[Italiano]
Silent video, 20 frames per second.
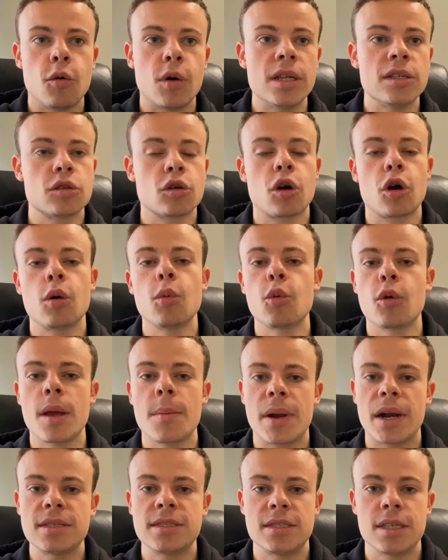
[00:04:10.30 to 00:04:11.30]
quali sono comunque i
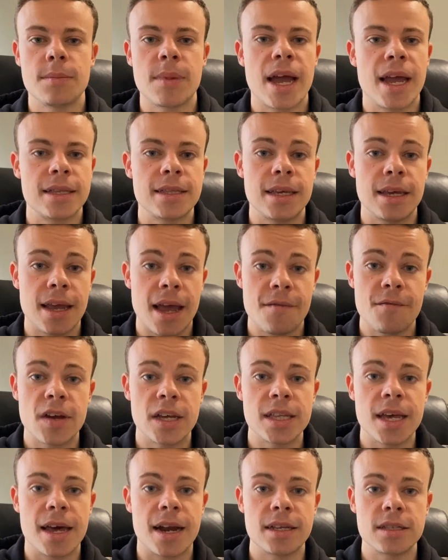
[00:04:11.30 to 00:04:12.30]
prezzi medi e
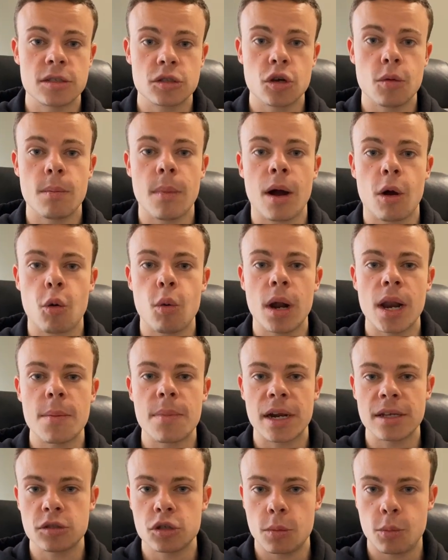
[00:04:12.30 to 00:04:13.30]
vedere insomma quale
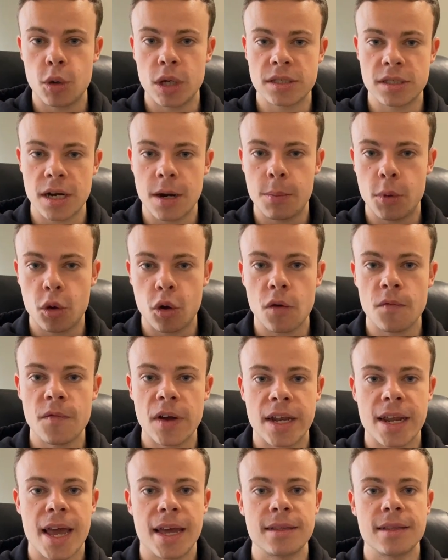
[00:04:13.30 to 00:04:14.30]
prezzo può essere più
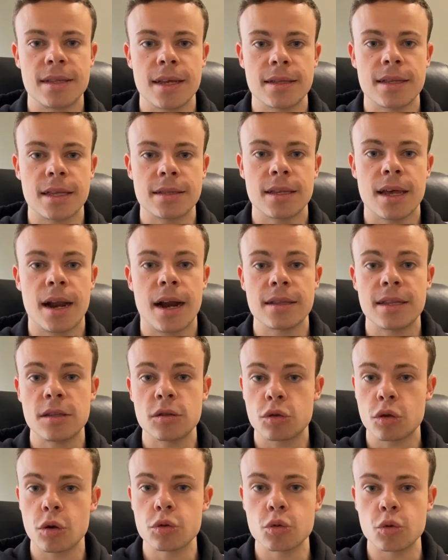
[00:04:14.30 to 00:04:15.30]
conveniente da andare ad
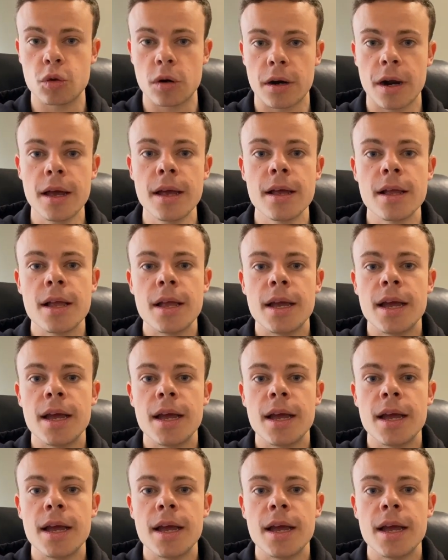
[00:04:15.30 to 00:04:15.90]
introdurre